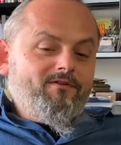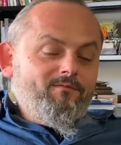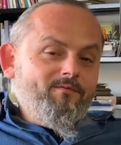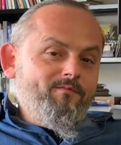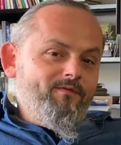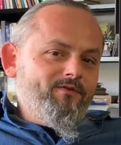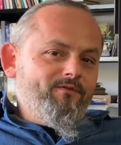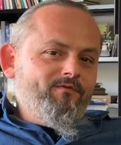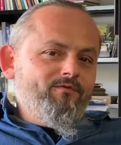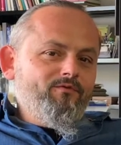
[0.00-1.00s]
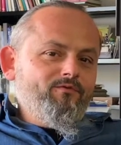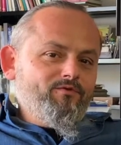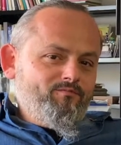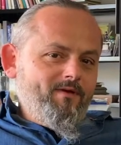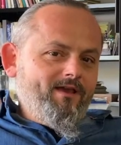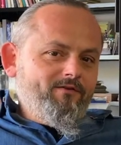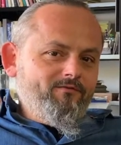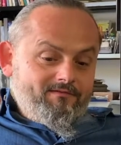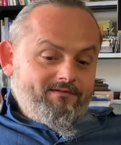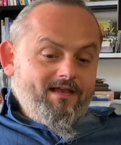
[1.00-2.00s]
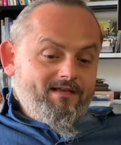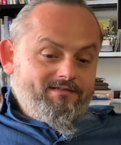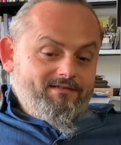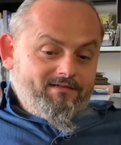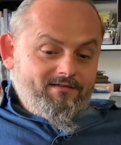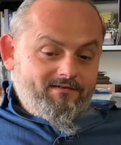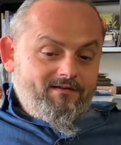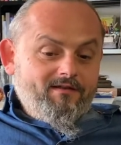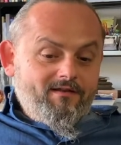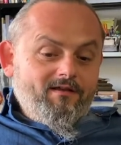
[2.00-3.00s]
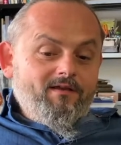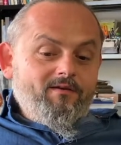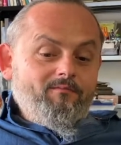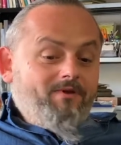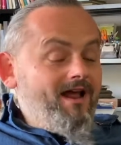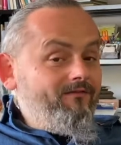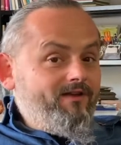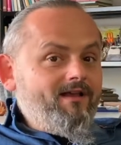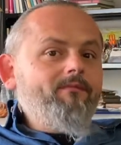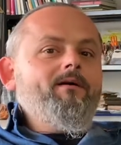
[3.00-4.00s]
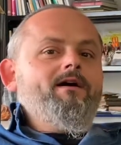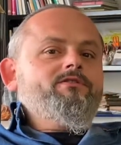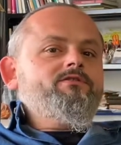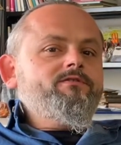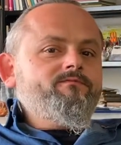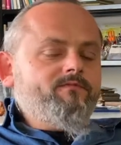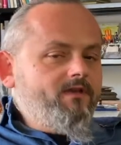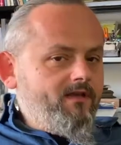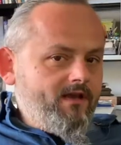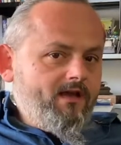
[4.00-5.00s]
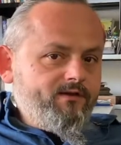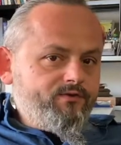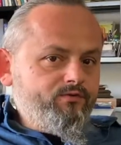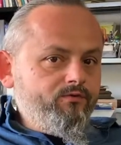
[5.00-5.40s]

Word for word: Come mi vedo nel futuro? Spero di essere bravi e capaci di creare su un